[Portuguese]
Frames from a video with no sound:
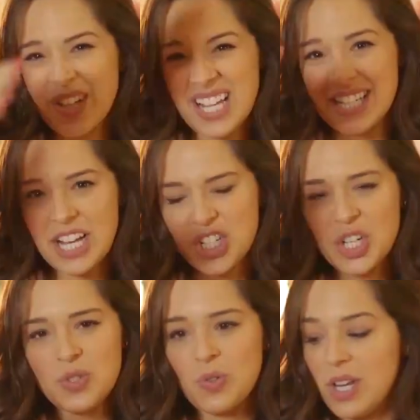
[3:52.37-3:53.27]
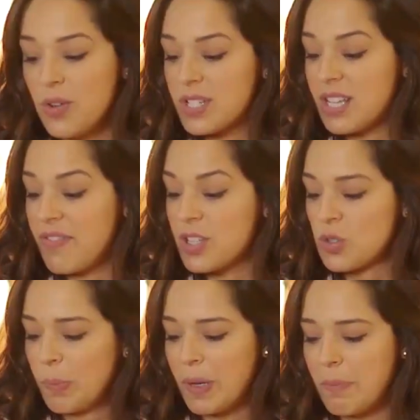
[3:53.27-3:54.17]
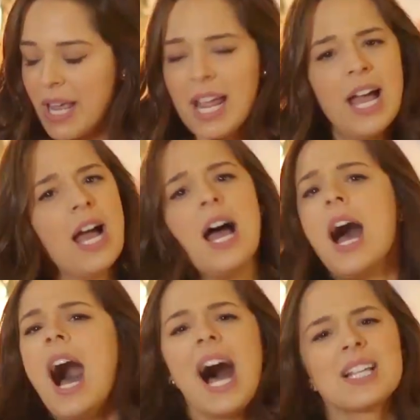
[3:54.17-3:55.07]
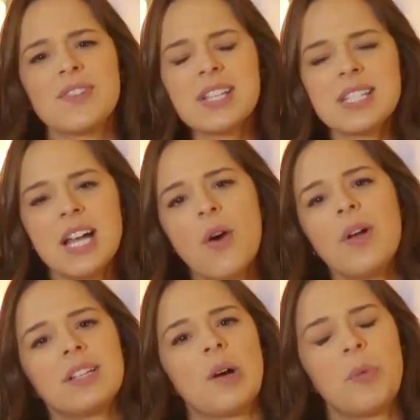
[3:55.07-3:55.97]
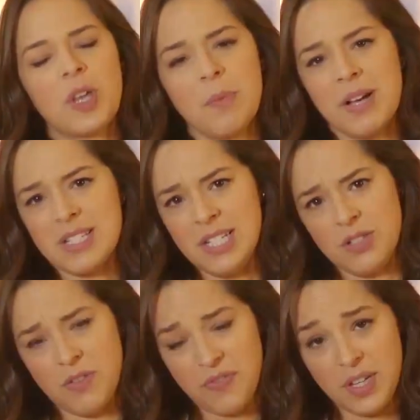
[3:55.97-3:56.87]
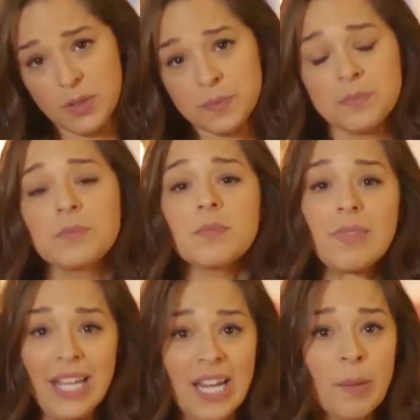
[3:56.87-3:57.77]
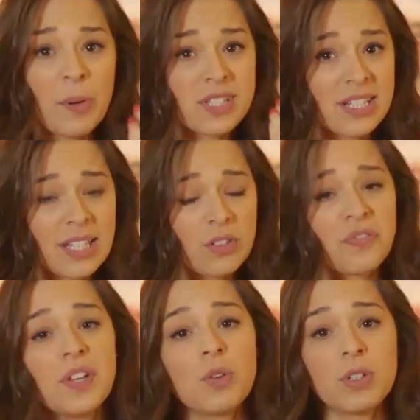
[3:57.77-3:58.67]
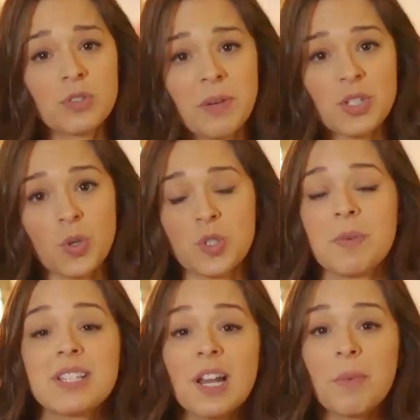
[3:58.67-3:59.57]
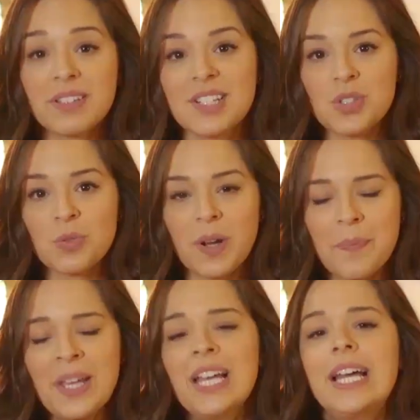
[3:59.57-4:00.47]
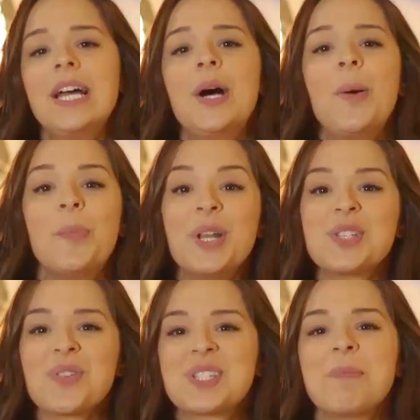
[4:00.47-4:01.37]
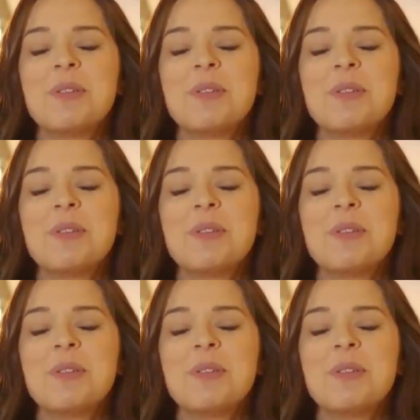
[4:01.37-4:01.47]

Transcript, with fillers: os rasgadinhos do linho que você vê super bem. Às vezes não, ele tá um pouquinho mais liso e fino. Ele pode ser tanto fino quanto mais grosso, mas ele é uma textura. Por isso, você